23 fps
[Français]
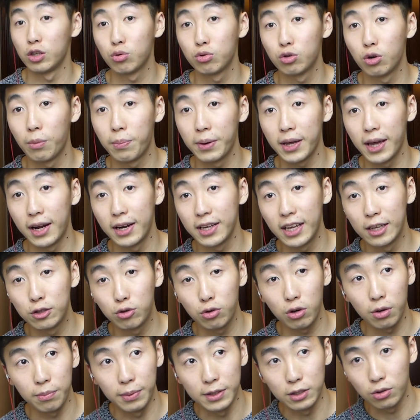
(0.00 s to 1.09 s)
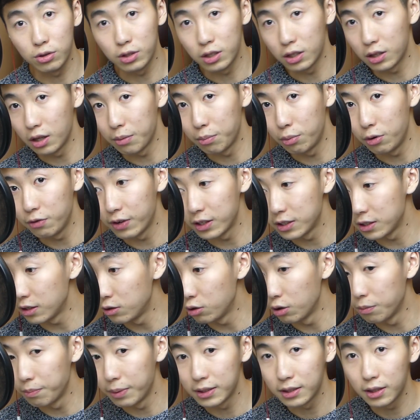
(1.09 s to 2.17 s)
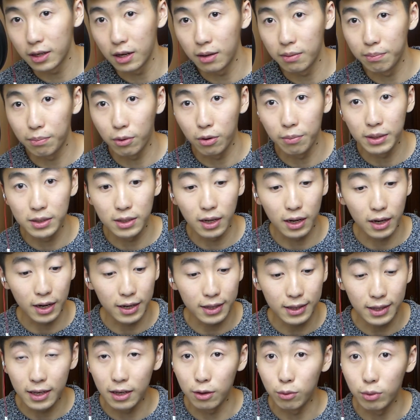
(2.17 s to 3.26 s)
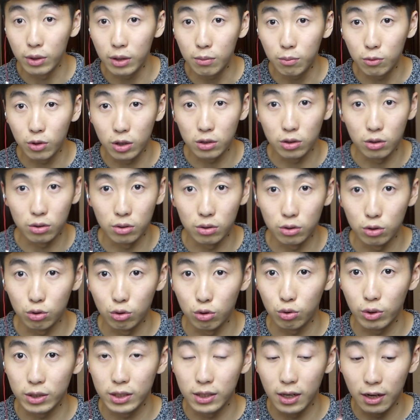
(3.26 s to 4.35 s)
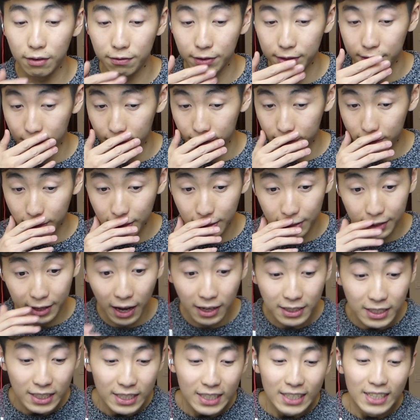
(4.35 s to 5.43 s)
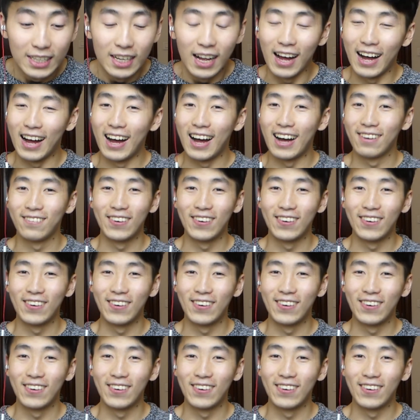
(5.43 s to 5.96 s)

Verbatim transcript: toujours pris Alligature parce que c'était plus facile de passer les premières arènes. Et oui, moi, je, choisis la facilité, les gars. Ah,